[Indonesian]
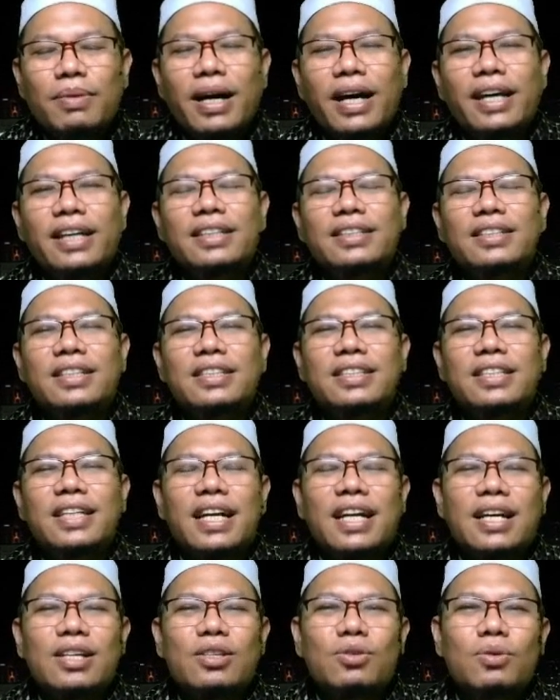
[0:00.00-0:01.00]
baik
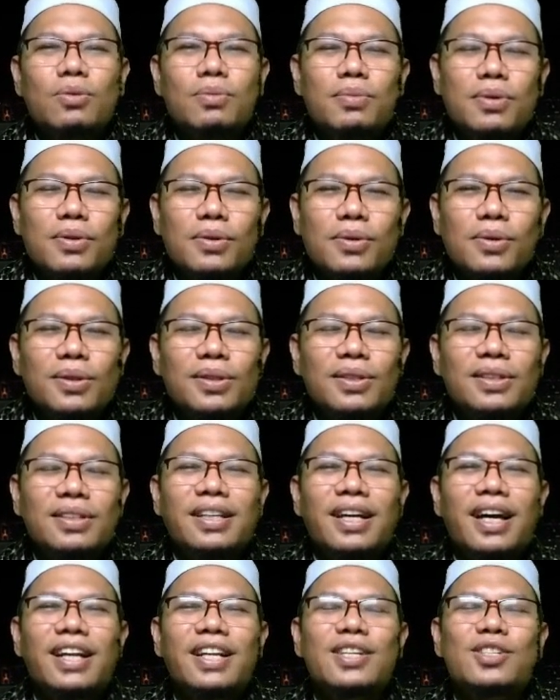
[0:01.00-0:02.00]
secara subut
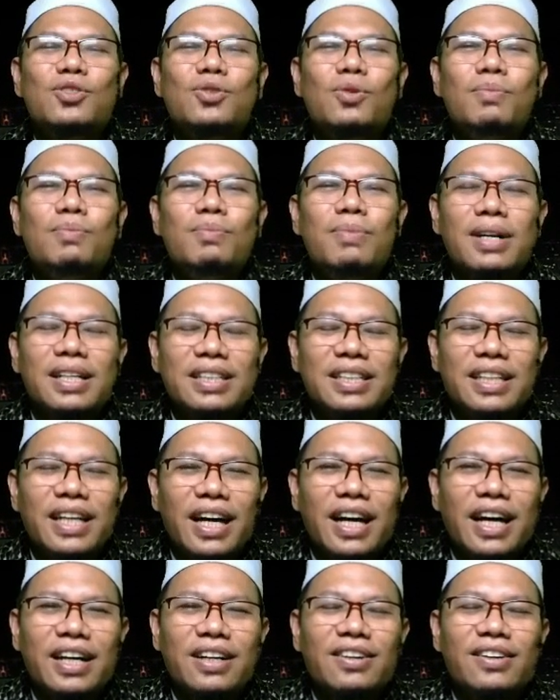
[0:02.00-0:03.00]
yakni
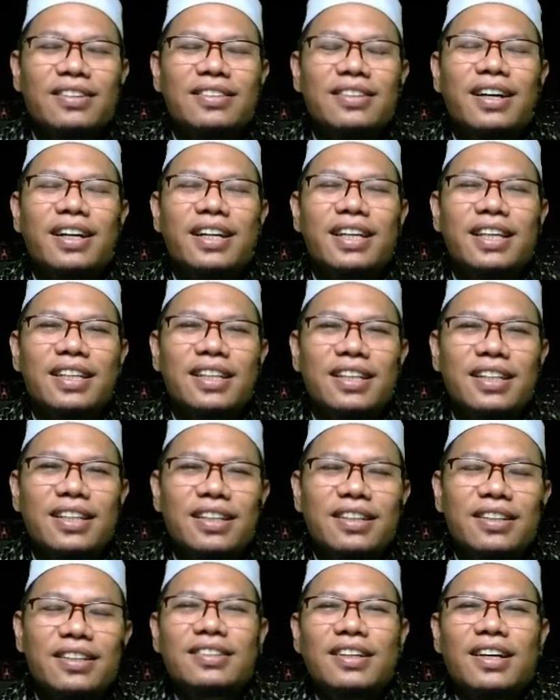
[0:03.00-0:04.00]
sumbernya qat'i